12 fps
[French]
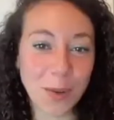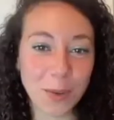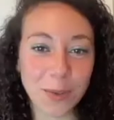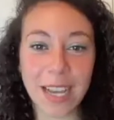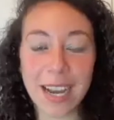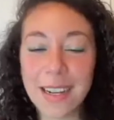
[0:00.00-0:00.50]

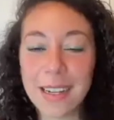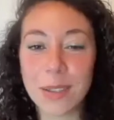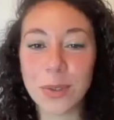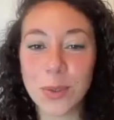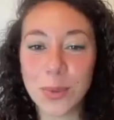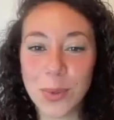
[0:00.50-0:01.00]
qu'on a
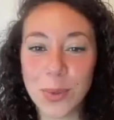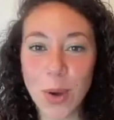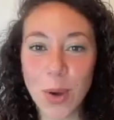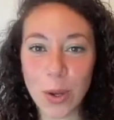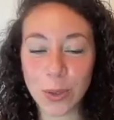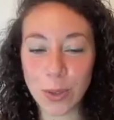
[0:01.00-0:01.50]
autour
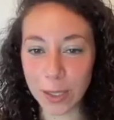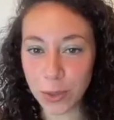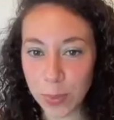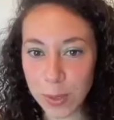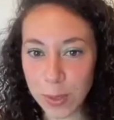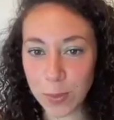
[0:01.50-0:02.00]
euh, de
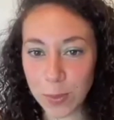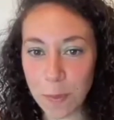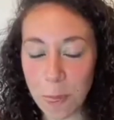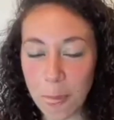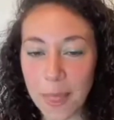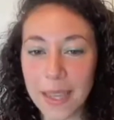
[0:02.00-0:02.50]
l'intuition
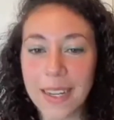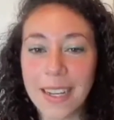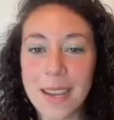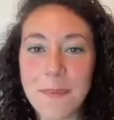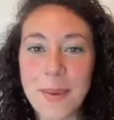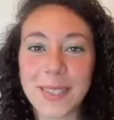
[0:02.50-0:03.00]

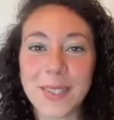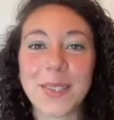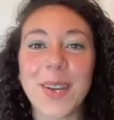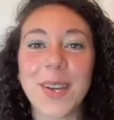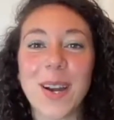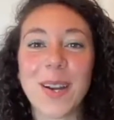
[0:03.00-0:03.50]
parce que
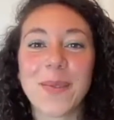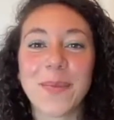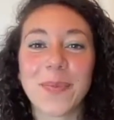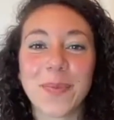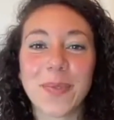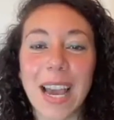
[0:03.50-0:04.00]

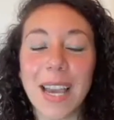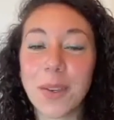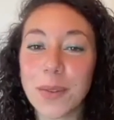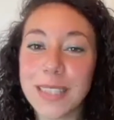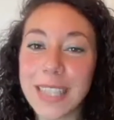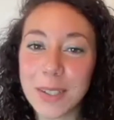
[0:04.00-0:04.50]
euh,
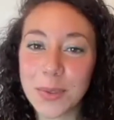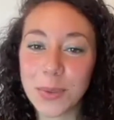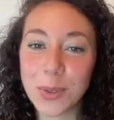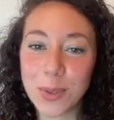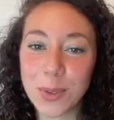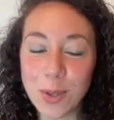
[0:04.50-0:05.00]
Ayurveda et
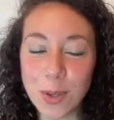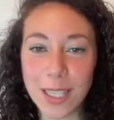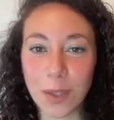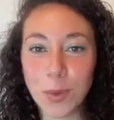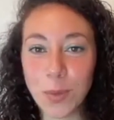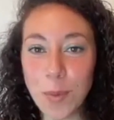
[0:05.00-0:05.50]
Conscience lance
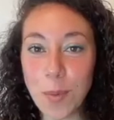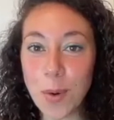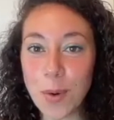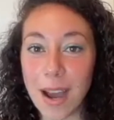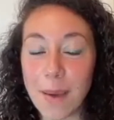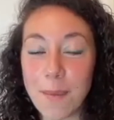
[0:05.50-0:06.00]
un nouveau
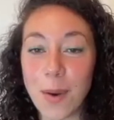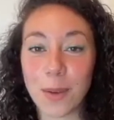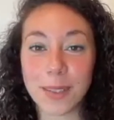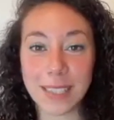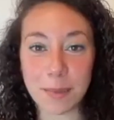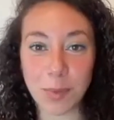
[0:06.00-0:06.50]
programme
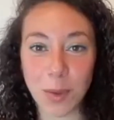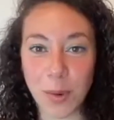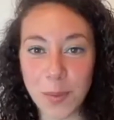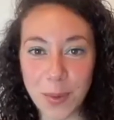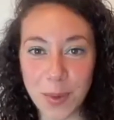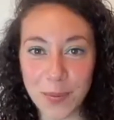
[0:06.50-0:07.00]
en
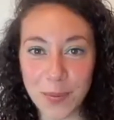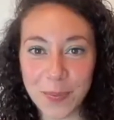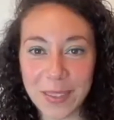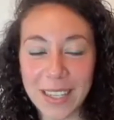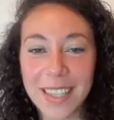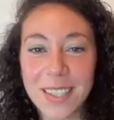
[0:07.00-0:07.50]
septembre,
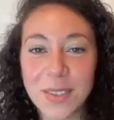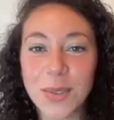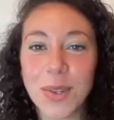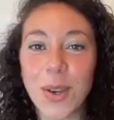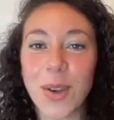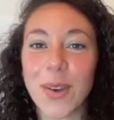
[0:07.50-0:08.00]

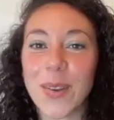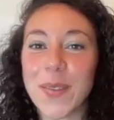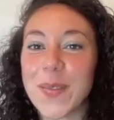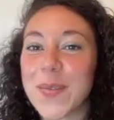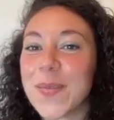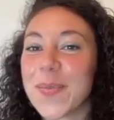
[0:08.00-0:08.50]

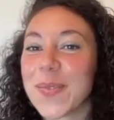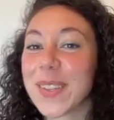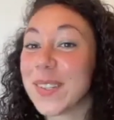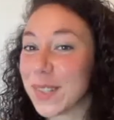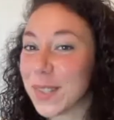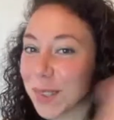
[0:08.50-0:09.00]

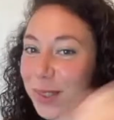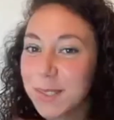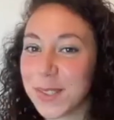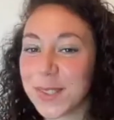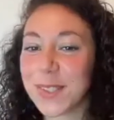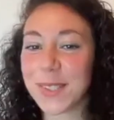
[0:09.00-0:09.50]
le
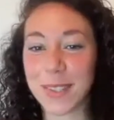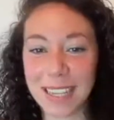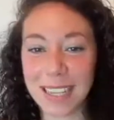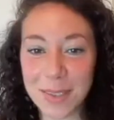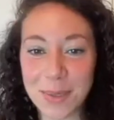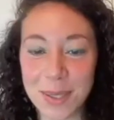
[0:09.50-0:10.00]
cursus
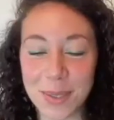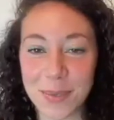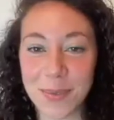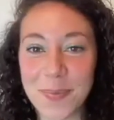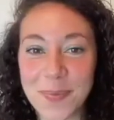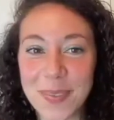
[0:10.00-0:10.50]

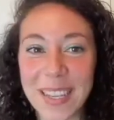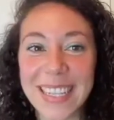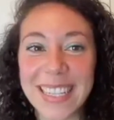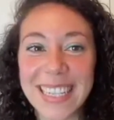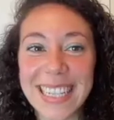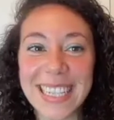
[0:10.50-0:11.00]
Intuition.
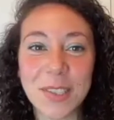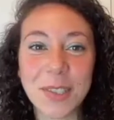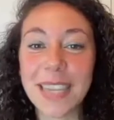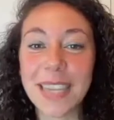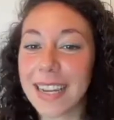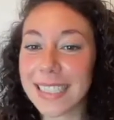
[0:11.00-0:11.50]
Est-ce que
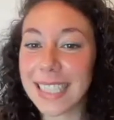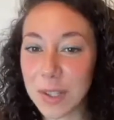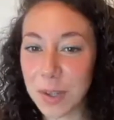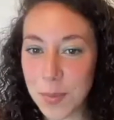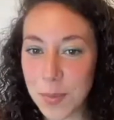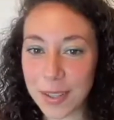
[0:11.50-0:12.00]
tu as
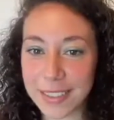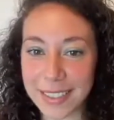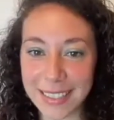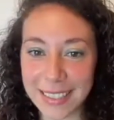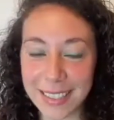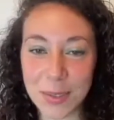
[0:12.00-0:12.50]
quelques mots à te
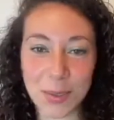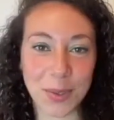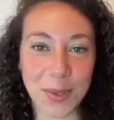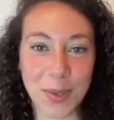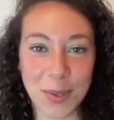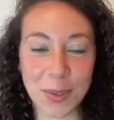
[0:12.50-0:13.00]
dire
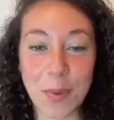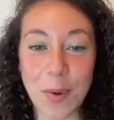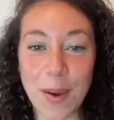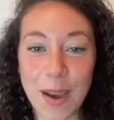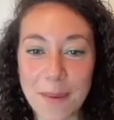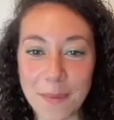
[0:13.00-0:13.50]
sur ce
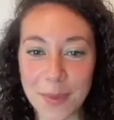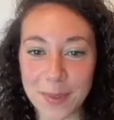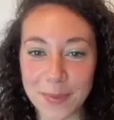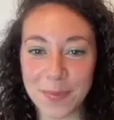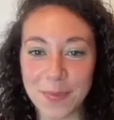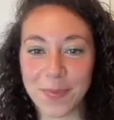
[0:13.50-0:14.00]
programme
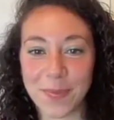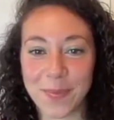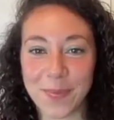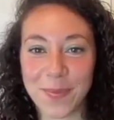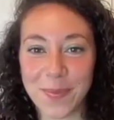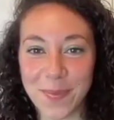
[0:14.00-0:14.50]

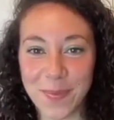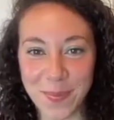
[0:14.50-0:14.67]
Alors,